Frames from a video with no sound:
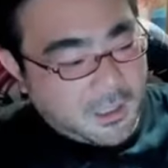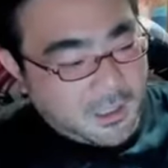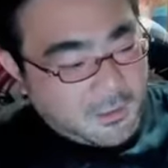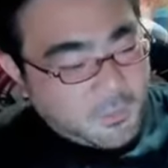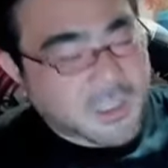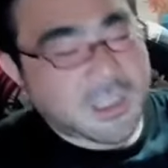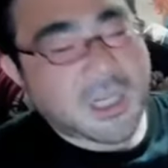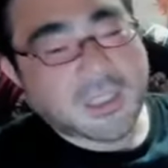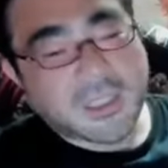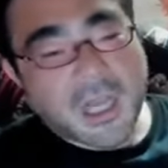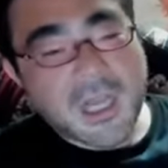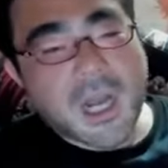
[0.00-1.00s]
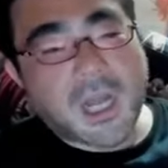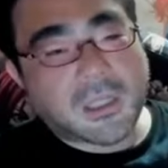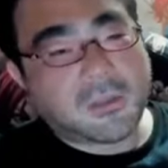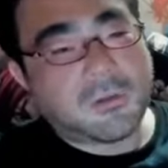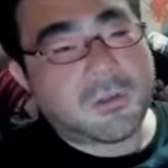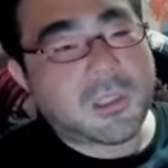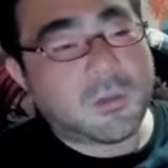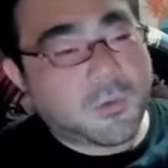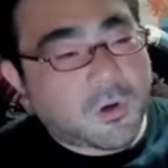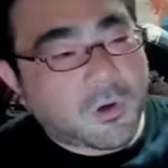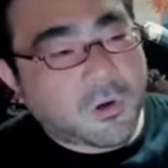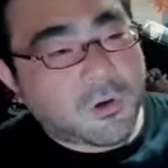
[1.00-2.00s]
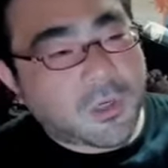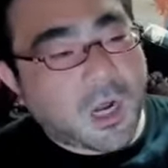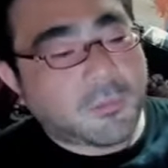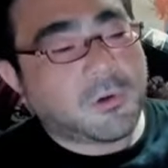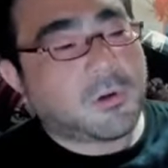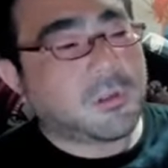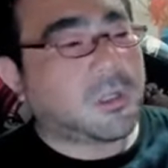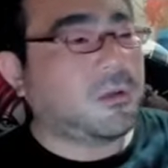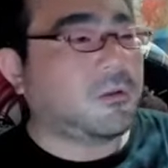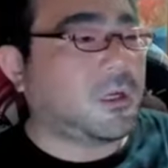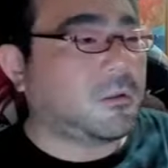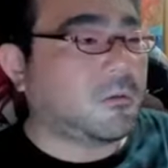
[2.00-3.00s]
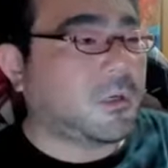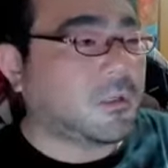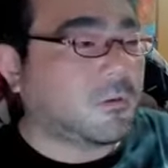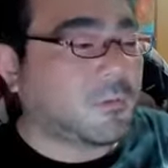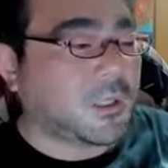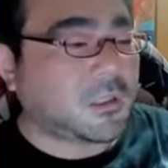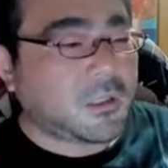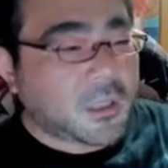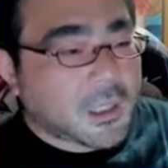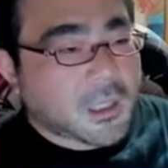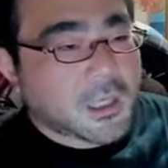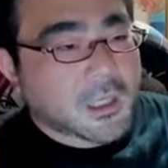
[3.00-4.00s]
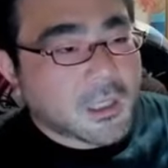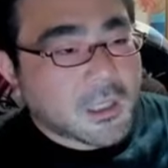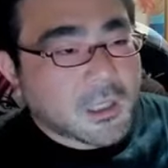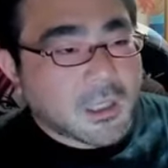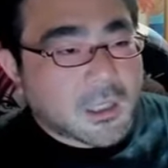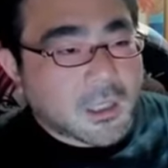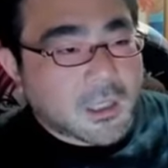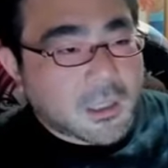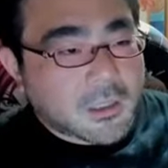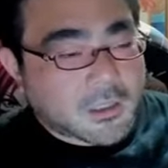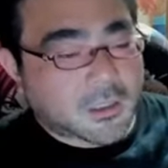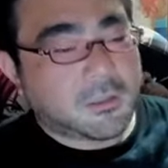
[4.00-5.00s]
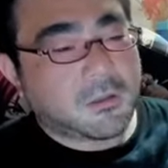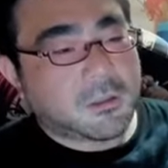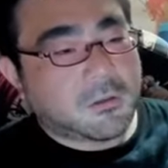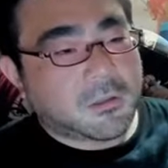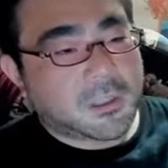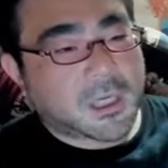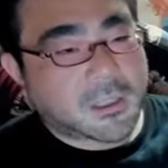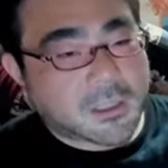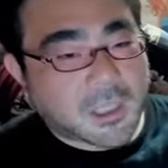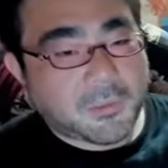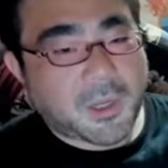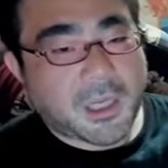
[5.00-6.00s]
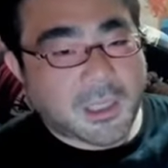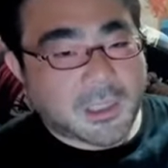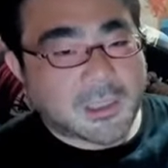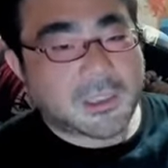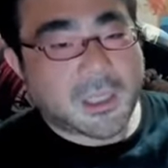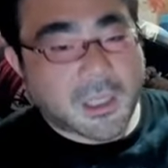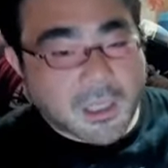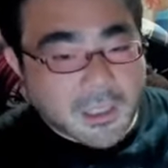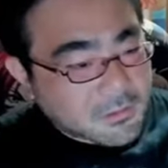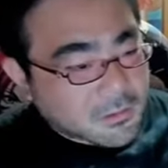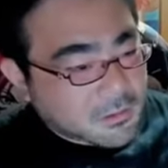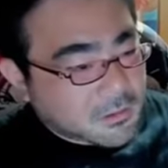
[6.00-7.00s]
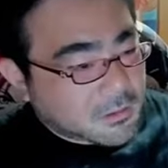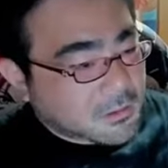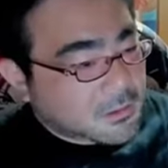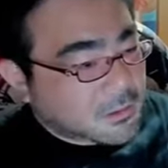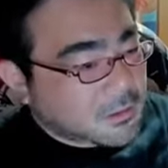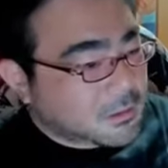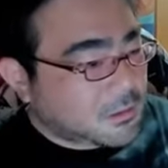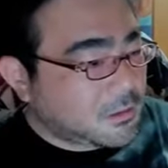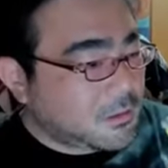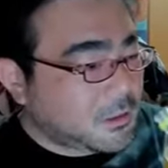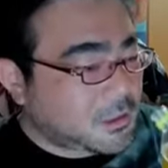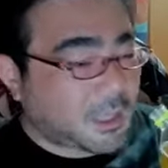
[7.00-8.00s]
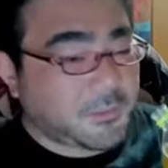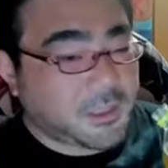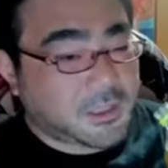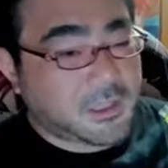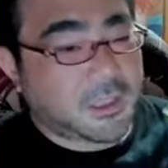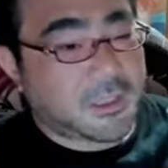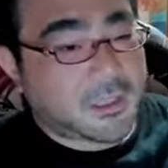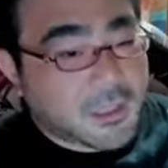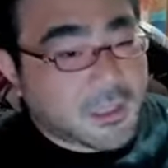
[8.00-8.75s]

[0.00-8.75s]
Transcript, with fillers: もしじゃあ着かなかったとしても、ラブホテルとかどっか泊まって、次の日大阪着けばいい話だ。下道で行って。